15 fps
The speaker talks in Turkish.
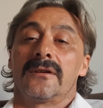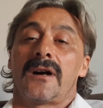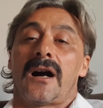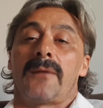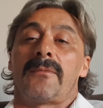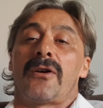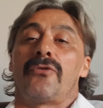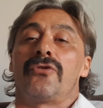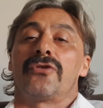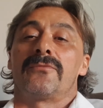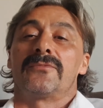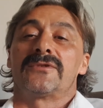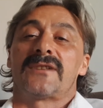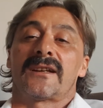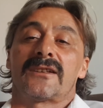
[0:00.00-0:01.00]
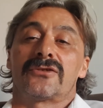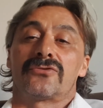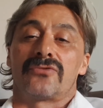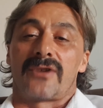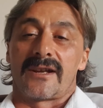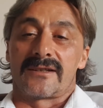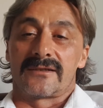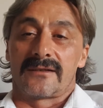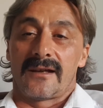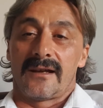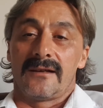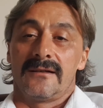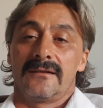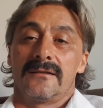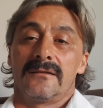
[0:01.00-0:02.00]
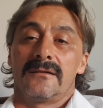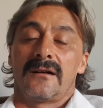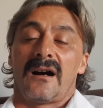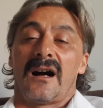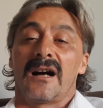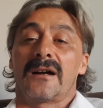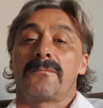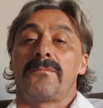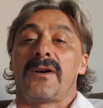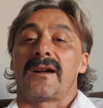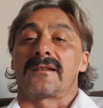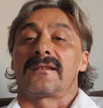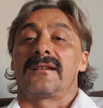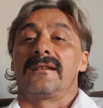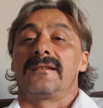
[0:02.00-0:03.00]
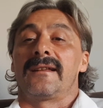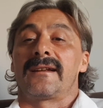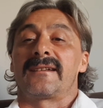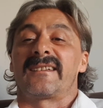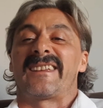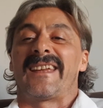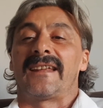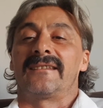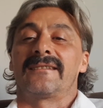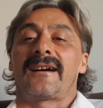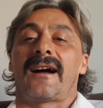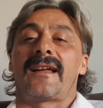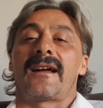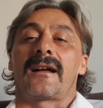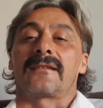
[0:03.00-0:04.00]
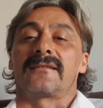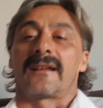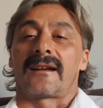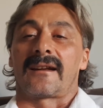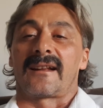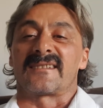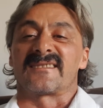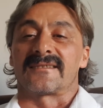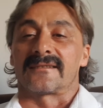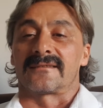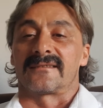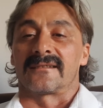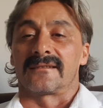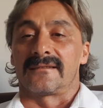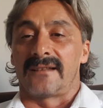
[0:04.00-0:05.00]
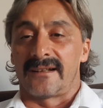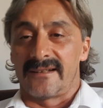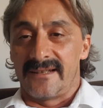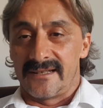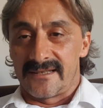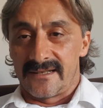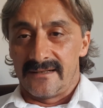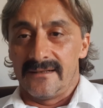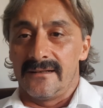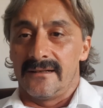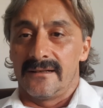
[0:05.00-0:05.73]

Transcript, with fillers: Ama önümüzdeki süreçte AK Partililerin kendi ayaklarına sıktıkları için